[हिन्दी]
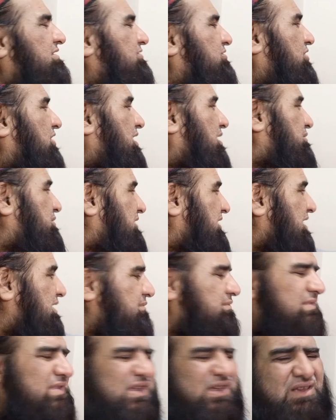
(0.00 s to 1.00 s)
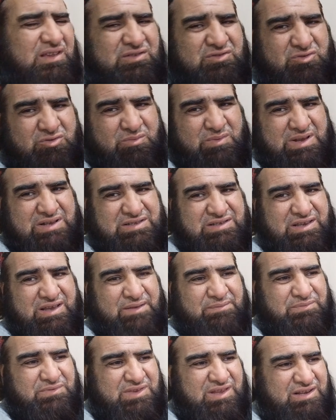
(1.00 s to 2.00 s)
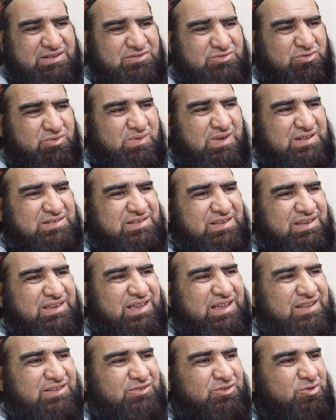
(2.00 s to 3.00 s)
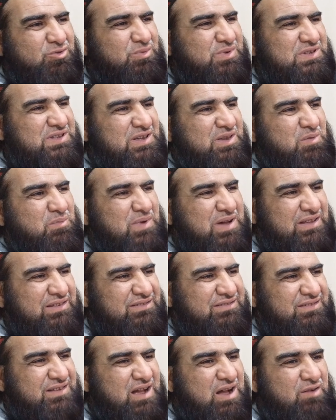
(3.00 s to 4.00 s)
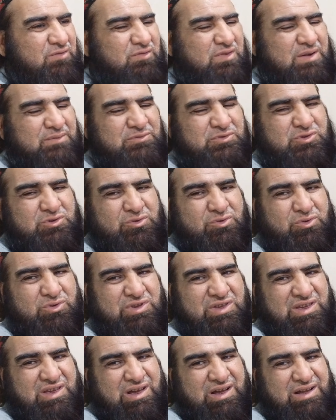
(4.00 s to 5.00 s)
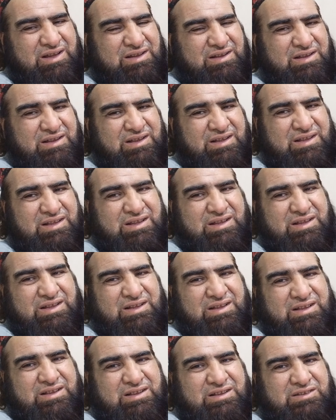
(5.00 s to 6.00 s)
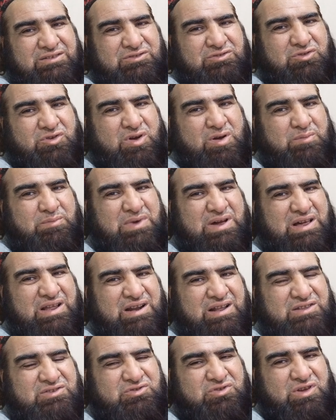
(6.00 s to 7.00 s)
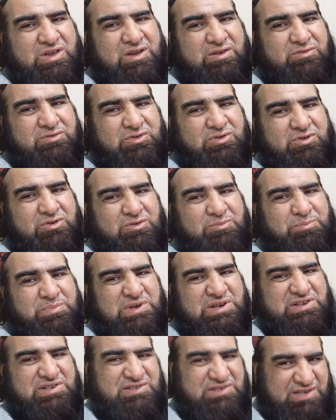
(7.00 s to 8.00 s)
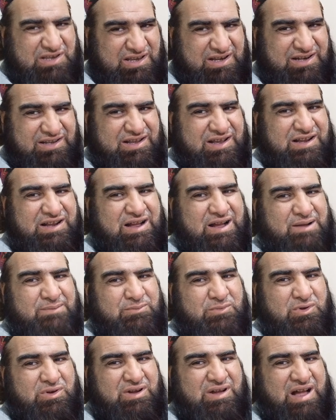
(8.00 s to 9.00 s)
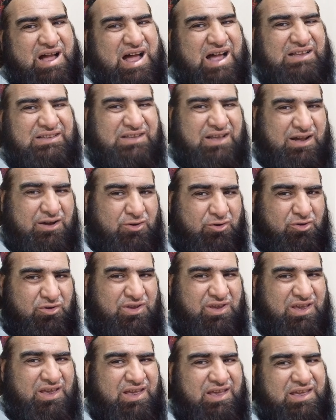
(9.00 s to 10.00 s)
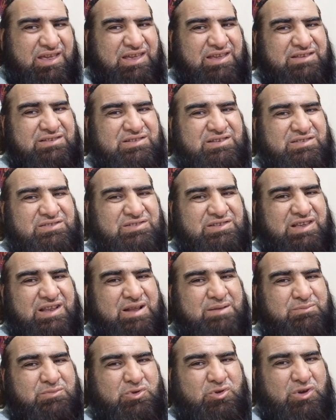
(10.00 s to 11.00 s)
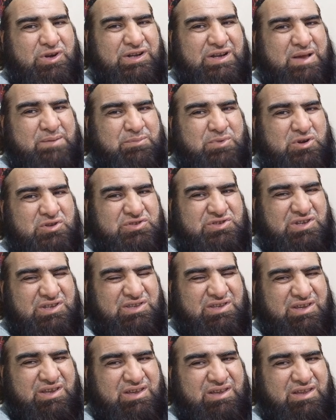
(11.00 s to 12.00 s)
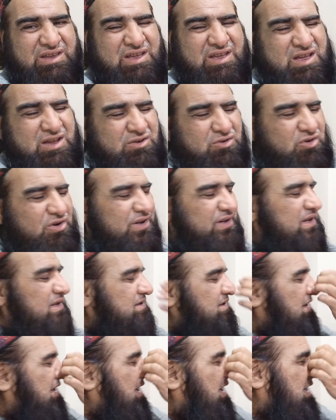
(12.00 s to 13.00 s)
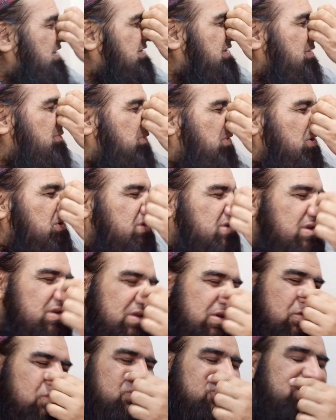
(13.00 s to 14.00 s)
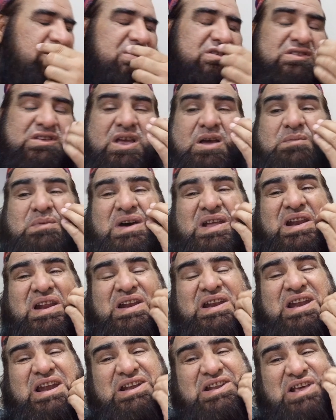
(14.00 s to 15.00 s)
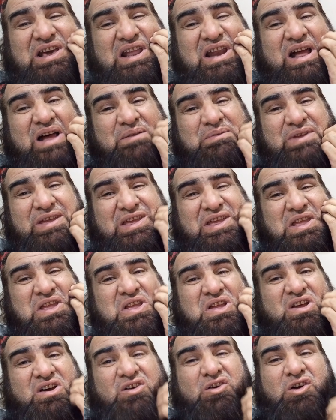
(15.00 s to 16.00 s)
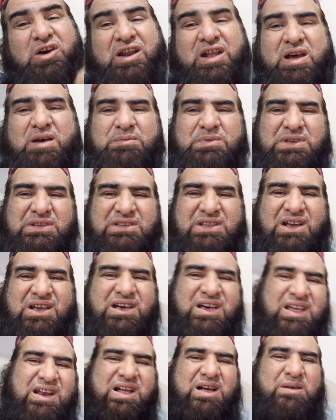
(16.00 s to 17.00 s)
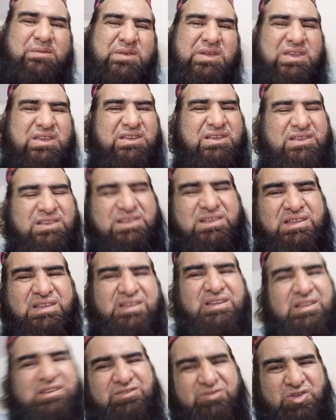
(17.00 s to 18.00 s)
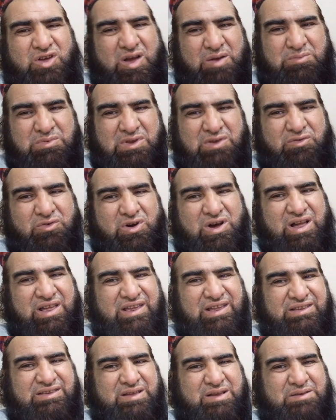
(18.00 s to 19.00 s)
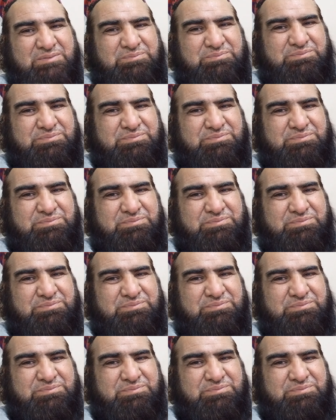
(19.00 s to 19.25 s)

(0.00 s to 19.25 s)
तो अभी हमने सुबह से अब तक सुबह से क्या दो बजे के बाद काम वाम शुरू किया तो हमारा जो है वो पीटीसीएल का काम आधा हो गया है जिस दिन हम कोयटा पहुंचे थे कोयटा से कराची पहुंचे थे उस दिन से हमारा नेट ख़राब है और अभी तक ख़राब है तो अभी वो आया था